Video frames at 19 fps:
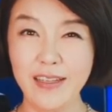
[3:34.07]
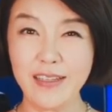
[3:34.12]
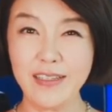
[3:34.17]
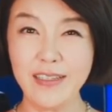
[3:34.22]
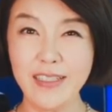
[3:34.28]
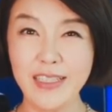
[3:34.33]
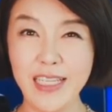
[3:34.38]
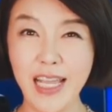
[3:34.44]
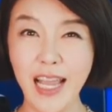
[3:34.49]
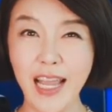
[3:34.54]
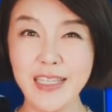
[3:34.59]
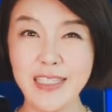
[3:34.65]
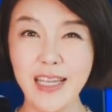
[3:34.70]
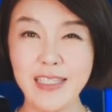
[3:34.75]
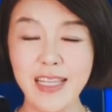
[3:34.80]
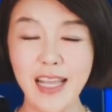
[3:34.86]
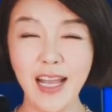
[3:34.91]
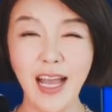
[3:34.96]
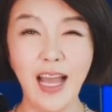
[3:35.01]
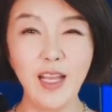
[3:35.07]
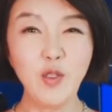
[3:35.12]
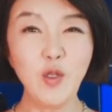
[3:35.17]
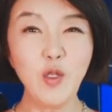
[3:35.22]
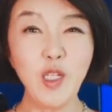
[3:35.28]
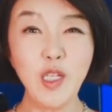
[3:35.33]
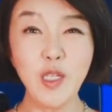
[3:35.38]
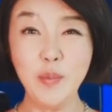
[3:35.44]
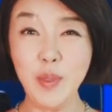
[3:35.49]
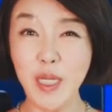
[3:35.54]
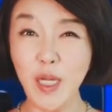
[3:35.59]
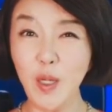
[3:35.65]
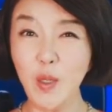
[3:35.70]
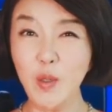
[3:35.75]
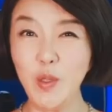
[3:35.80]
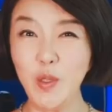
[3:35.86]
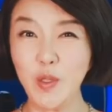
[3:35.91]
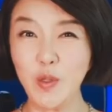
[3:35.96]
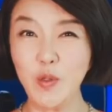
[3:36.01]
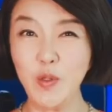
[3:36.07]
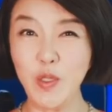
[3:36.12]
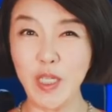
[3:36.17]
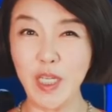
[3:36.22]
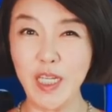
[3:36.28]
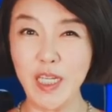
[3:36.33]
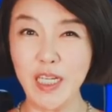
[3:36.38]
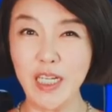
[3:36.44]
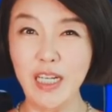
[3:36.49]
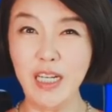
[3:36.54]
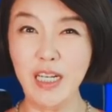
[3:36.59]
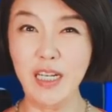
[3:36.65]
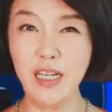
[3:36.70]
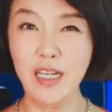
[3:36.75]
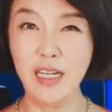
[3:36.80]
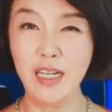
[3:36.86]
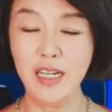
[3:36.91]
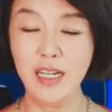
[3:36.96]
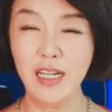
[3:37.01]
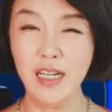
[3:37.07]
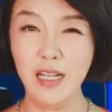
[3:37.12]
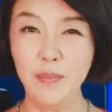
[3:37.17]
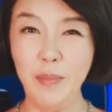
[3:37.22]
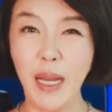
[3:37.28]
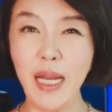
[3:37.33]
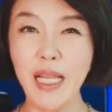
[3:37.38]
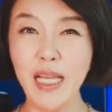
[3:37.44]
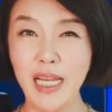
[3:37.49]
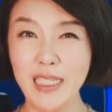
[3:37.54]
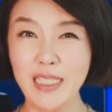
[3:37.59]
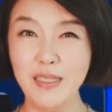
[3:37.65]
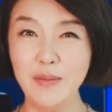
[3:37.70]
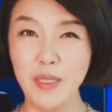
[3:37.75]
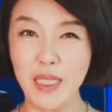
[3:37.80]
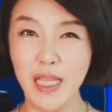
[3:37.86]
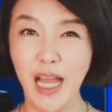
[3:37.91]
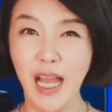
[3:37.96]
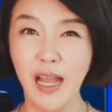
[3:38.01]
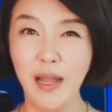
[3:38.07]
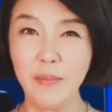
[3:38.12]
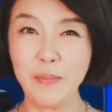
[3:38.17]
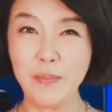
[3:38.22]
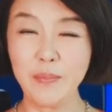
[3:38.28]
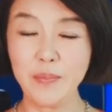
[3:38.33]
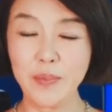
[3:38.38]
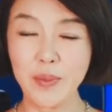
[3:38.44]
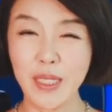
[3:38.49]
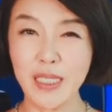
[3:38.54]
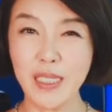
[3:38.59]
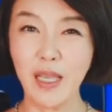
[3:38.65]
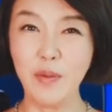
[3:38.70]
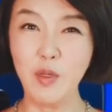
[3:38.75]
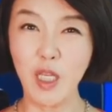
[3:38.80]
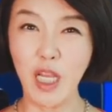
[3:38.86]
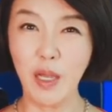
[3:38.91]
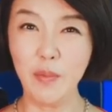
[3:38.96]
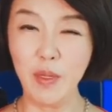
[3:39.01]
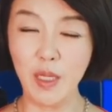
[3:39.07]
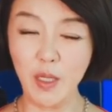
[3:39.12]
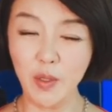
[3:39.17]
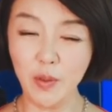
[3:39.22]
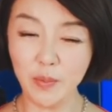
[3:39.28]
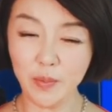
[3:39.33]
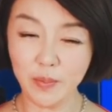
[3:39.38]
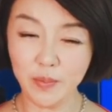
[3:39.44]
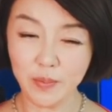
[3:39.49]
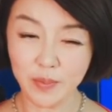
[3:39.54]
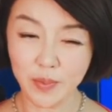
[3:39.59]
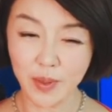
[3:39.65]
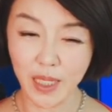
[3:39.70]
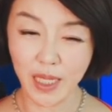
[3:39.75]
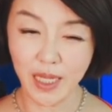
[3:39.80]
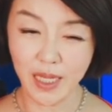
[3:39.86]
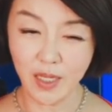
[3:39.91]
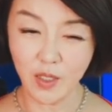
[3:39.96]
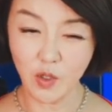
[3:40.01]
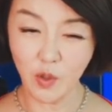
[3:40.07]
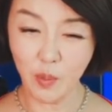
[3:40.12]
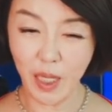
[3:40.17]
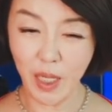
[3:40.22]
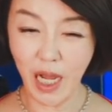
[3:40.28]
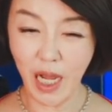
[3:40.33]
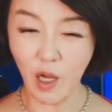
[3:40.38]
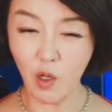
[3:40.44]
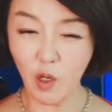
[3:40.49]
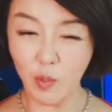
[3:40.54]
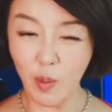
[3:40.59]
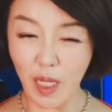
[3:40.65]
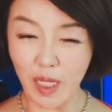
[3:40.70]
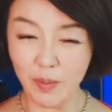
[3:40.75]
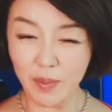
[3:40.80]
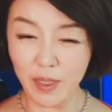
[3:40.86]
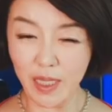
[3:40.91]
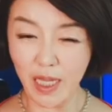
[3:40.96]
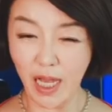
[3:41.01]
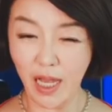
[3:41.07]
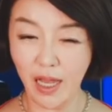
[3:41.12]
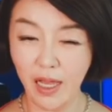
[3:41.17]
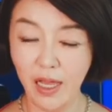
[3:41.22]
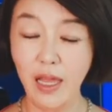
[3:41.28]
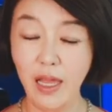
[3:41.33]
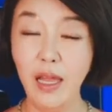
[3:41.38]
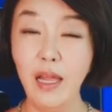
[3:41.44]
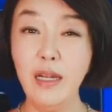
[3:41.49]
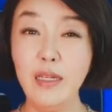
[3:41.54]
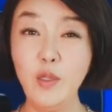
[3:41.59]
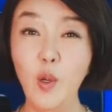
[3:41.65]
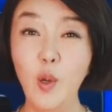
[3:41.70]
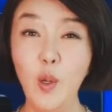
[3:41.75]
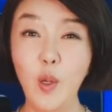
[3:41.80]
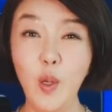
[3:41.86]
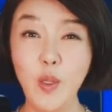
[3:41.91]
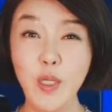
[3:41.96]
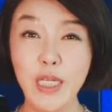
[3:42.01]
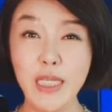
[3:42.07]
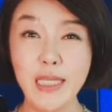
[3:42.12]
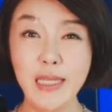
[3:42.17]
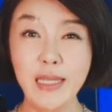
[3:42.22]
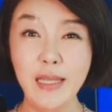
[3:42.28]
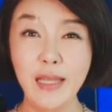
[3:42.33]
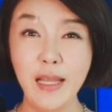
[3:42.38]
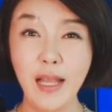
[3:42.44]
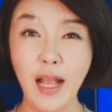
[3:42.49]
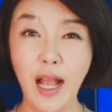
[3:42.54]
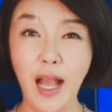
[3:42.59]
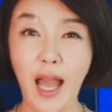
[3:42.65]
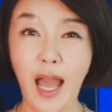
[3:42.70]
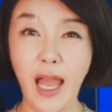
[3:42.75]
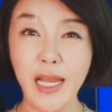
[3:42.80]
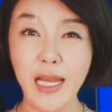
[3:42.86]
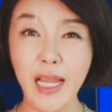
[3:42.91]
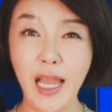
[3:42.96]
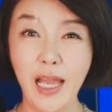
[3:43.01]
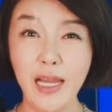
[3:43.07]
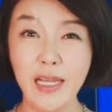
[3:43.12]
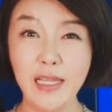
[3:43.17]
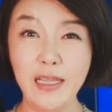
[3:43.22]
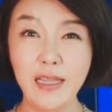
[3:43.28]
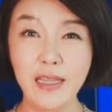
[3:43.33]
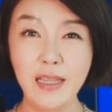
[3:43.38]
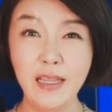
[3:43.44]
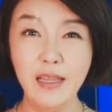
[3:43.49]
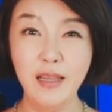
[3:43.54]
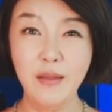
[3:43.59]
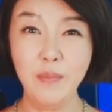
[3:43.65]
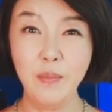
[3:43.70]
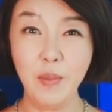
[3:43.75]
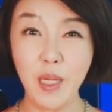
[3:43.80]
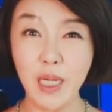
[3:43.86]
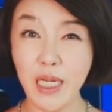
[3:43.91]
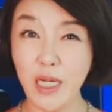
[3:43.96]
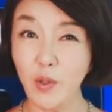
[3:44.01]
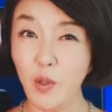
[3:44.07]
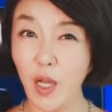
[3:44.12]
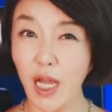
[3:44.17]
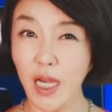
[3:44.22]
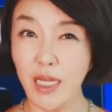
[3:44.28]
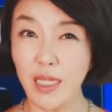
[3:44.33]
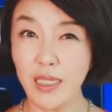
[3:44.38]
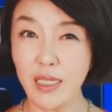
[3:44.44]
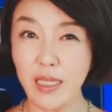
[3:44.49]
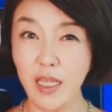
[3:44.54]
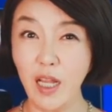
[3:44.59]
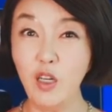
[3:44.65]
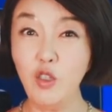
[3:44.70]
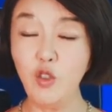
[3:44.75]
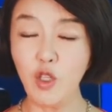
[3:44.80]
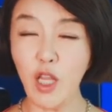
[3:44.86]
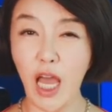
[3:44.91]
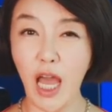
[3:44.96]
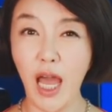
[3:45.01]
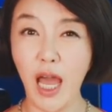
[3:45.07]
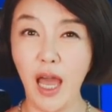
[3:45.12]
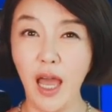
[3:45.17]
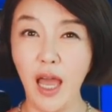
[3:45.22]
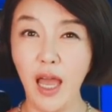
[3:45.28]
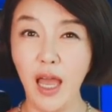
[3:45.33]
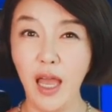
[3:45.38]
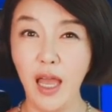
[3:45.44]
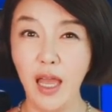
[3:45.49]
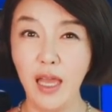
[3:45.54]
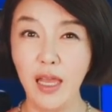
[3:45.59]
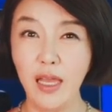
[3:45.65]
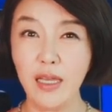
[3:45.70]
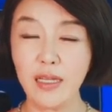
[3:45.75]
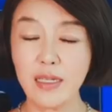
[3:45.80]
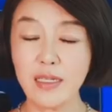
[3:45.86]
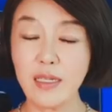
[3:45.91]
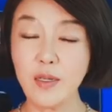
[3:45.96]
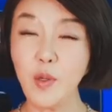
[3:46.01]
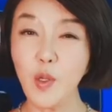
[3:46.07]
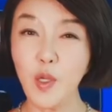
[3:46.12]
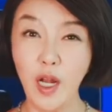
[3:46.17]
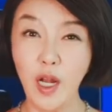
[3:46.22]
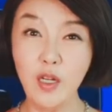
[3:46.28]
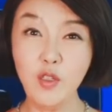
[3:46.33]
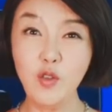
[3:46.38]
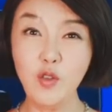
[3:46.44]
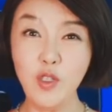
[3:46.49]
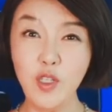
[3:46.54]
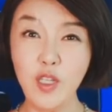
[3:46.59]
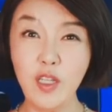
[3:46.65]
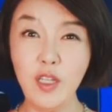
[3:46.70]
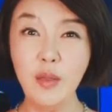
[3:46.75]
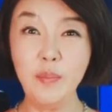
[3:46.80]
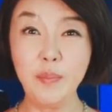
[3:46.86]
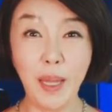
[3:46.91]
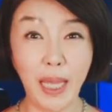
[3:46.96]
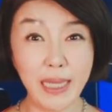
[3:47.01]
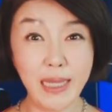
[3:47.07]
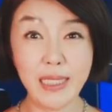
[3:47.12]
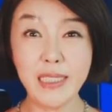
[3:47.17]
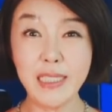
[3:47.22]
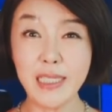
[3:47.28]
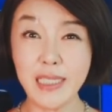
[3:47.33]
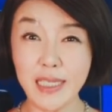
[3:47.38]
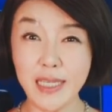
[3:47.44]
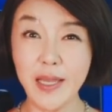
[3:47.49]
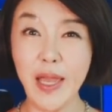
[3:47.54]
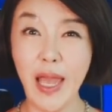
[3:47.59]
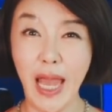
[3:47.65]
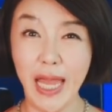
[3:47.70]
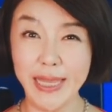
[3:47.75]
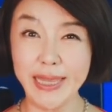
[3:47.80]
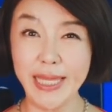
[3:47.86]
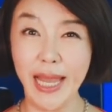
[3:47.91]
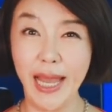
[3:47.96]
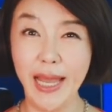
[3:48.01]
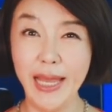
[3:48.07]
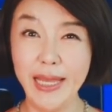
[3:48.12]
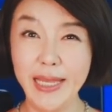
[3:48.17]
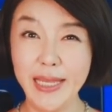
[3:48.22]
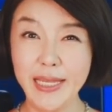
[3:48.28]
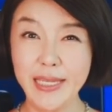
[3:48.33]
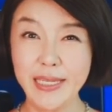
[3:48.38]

그 책에서 제가 아주 흥미로운 구절을 발견했습니다. 그게 뭐냐면요. 쇼펜하워 말입니다. 토론은 칼이 아닌 머리로 하는 결투다. 그리고 결투는 반드시 이겨야 한다.